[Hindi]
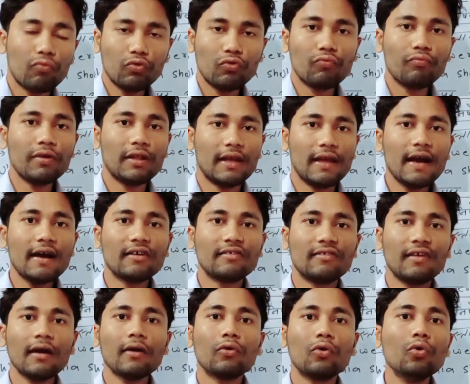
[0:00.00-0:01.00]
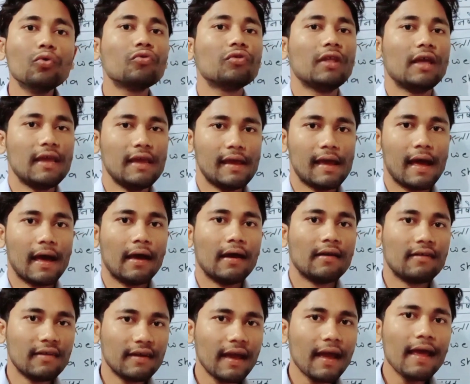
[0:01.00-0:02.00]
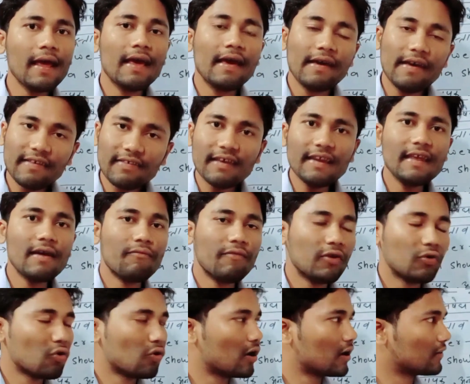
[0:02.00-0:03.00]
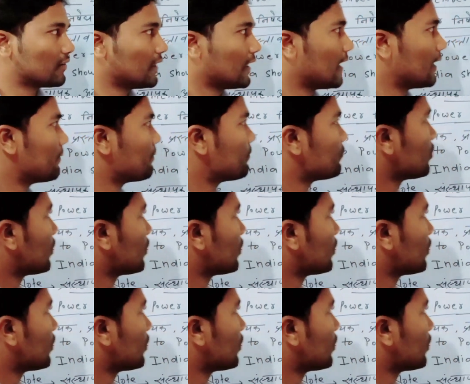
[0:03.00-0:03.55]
उस विधेयक से खुश नहीं है ठीक है इसीलिए वीटो करते हैं